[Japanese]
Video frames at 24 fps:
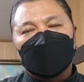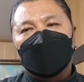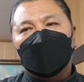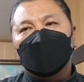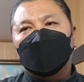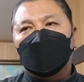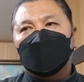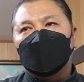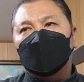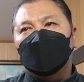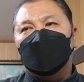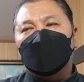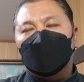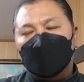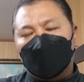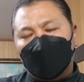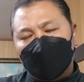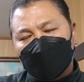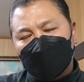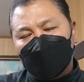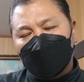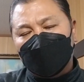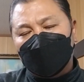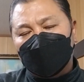教えてる教
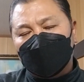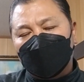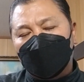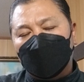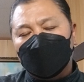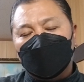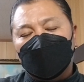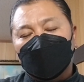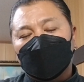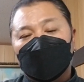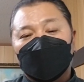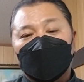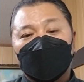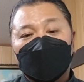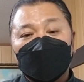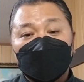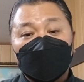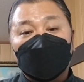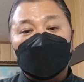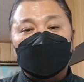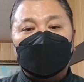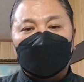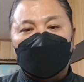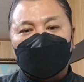えてくれる方もい
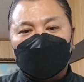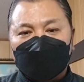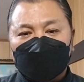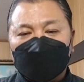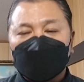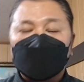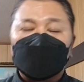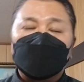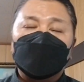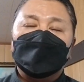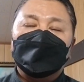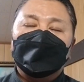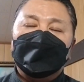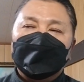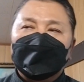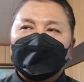ましたし